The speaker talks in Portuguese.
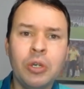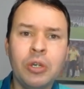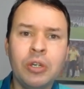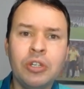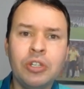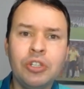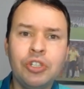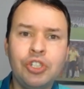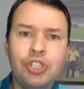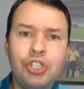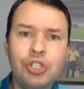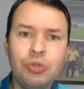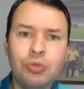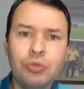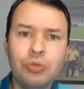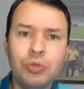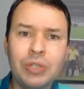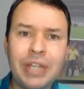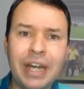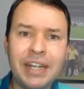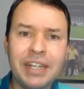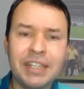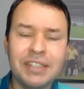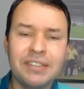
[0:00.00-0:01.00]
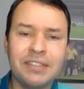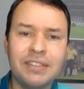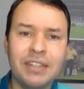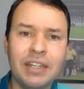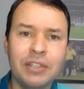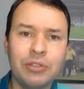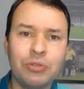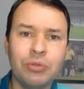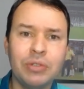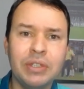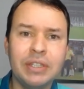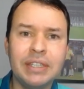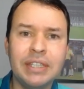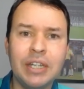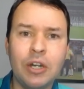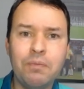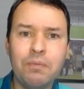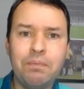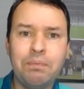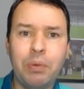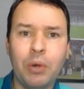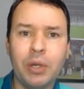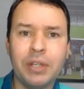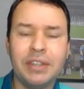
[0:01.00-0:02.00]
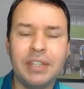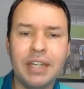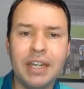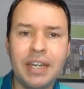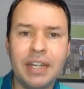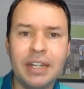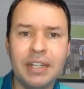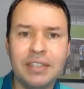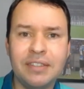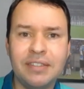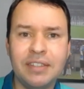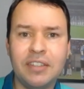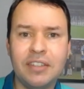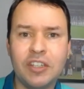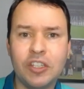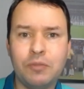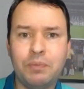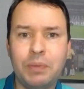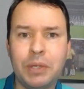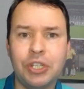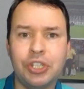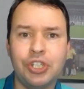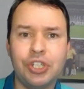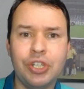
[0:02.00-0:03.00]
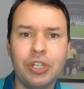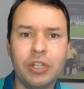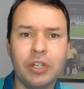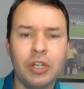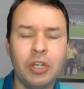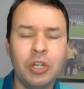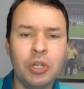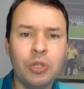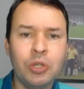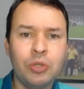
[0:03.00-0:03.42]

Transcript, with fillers: de o D'Alessandro não poder se despedir